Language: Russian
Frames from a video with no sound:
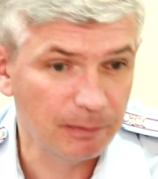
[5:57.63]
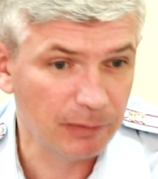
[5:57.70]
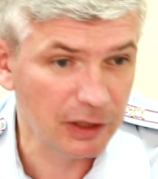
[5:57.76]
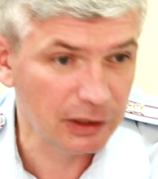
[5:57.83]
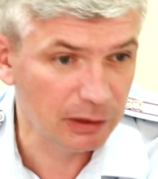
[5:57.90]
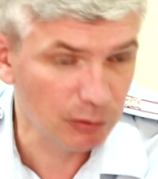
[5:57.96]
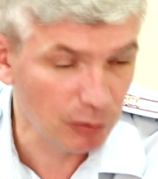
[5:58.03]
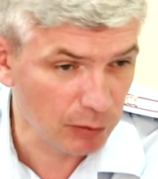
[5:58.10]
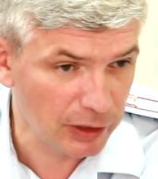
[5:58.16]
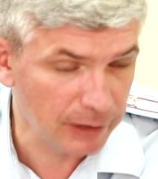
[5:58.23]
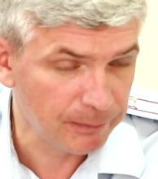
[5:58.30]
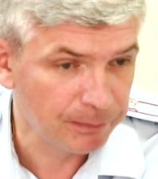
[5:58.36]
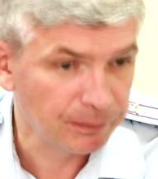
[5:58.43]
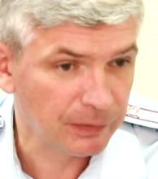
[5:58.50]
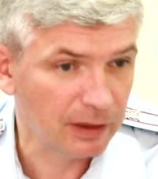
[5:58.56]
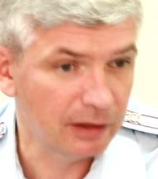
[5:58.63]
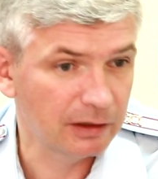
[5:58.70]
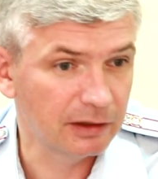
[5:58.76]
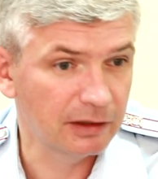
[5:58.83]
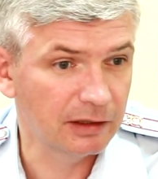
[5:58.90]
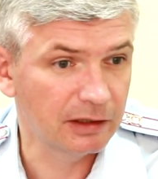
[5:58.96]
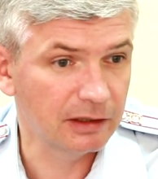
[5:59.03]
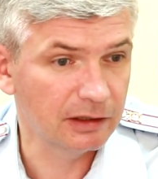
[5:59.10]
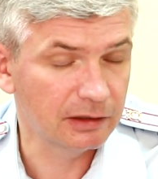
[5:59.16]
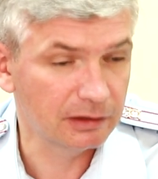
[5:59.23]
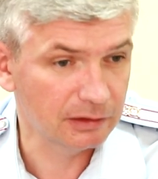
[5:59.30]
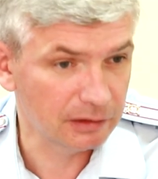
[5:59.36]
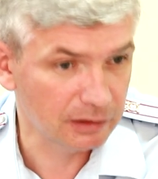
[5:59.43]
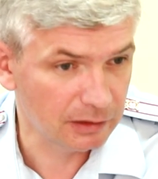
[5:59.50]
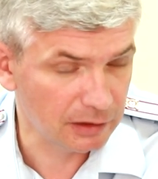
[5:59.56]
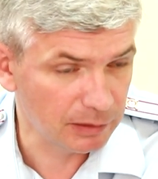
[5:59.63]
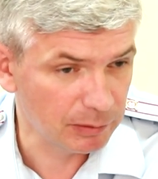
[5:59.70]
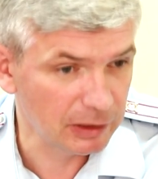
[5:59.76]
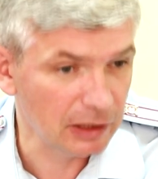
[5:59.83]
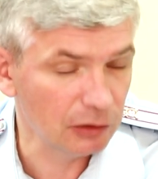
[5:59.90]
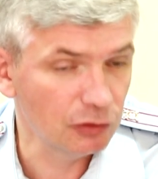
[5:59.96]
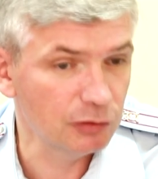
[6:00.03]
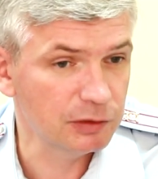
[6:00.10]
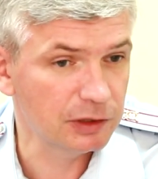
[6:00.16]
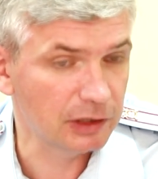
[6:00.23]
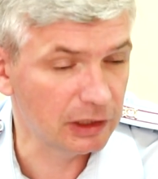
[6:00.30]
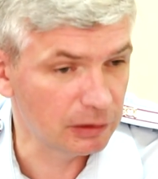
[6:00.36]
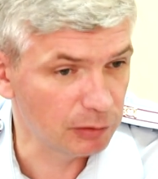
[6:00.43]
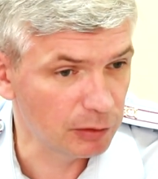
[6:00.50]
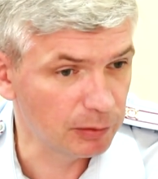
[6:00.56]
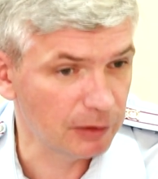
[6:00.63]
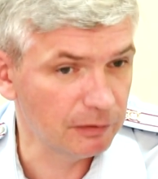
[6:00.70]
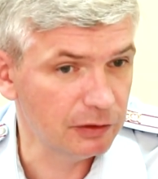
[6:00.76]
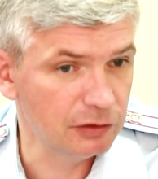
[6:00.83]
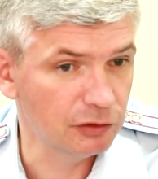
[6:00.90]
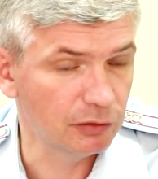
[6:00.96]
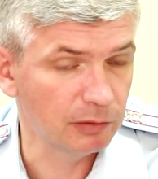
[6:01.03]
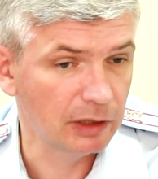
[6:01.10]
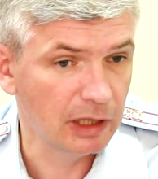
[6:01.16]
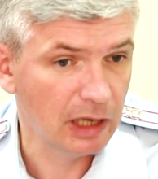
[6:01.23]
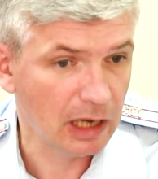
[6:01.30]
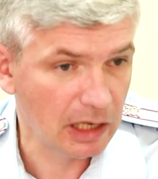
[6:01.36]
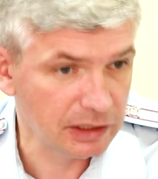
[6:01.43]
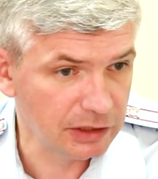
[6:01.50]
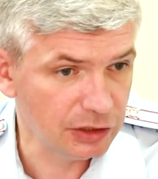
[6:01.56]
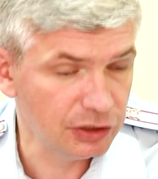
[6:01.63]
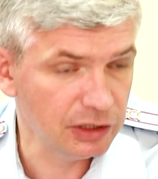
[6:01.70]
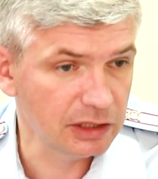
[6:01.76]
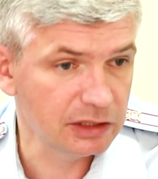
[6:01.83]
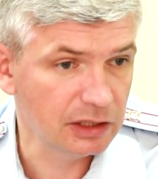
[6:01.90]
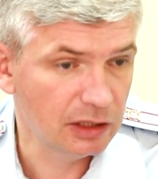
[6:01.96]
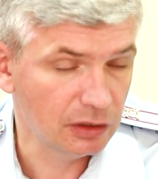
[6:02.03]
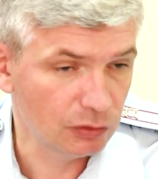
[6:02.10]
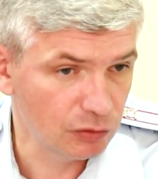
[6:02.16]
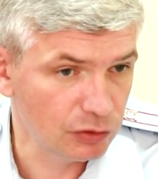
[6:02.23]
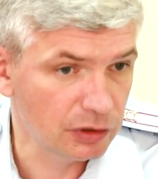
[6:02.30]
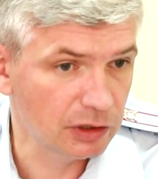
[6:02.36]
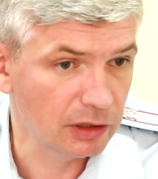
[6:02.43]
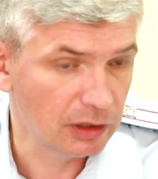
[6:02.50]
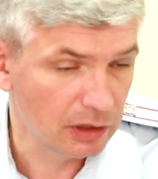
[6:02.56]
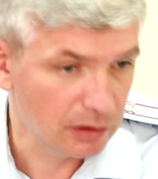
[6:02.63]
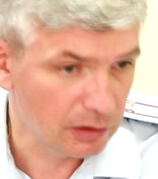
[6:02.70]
Поэтому мы и подготовимся к этому, и проведем. А сейчас нужно